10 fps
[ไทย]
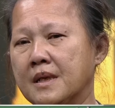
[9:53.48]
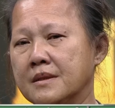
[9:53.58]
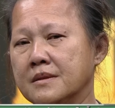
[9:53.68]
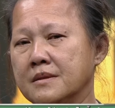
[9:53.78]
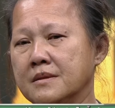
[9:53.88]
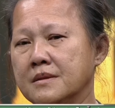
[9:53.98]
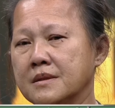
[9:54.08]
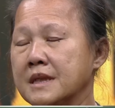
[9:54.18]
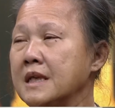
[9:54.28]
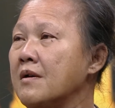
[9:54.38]
เหมือน
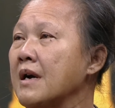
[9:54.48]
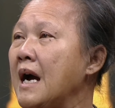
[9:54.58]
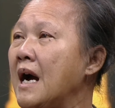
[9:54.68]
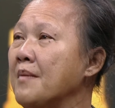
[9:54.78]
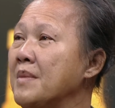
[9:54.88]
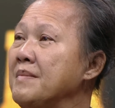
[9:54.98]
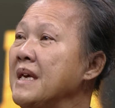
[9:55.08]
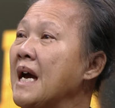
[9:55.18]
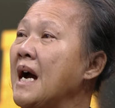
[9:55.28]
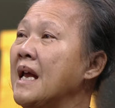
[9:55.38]
ที่เขากลางเหมือน
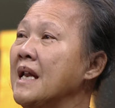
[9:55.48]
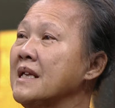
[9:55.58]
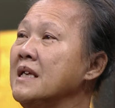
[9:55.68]
มีงาน